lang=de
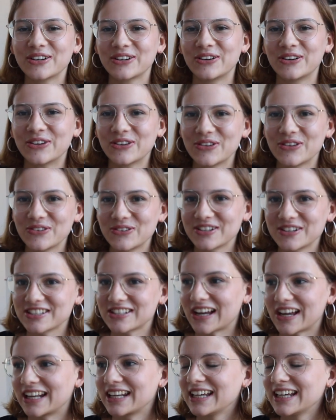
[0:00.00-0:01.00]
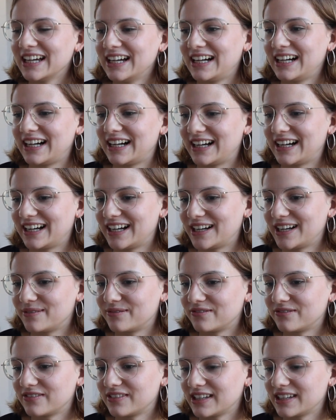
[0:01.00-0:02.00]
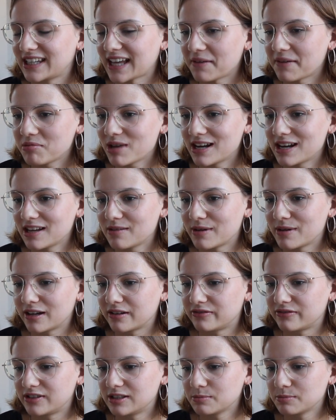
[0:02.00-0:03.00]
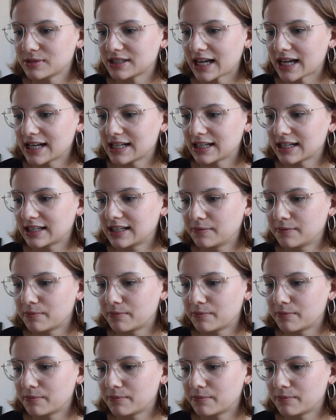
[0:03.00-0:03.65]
chronologisch an. Ähm, ich habe ja nicht mehr gefilmt, seit ich die